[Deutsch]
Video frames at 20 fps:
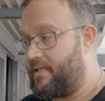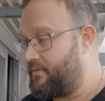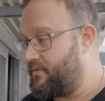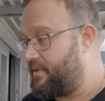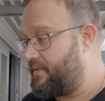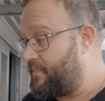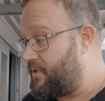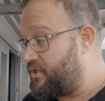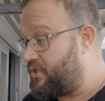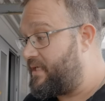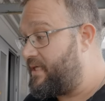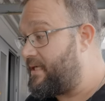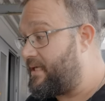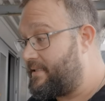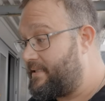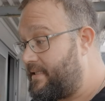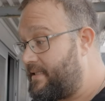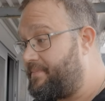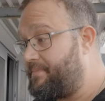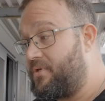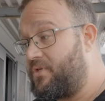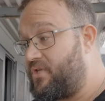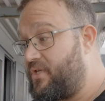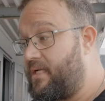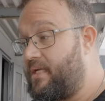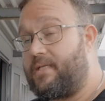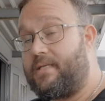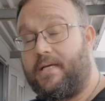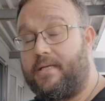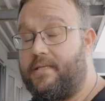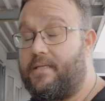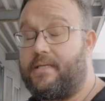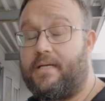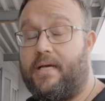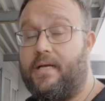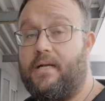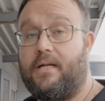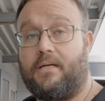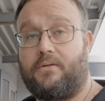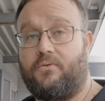Also die Maschine an sich beschädigt eigentlich
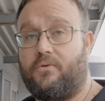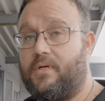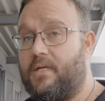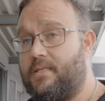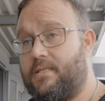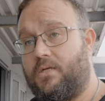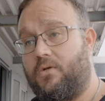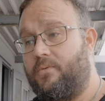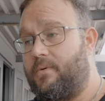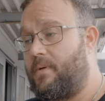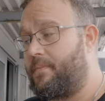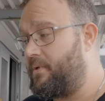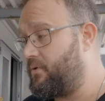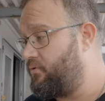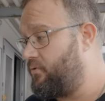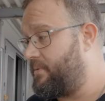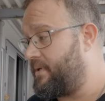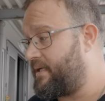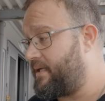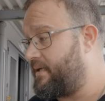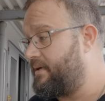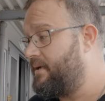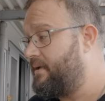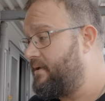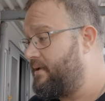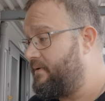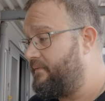keinen Lack, du kannst da überall mit drüber gehen.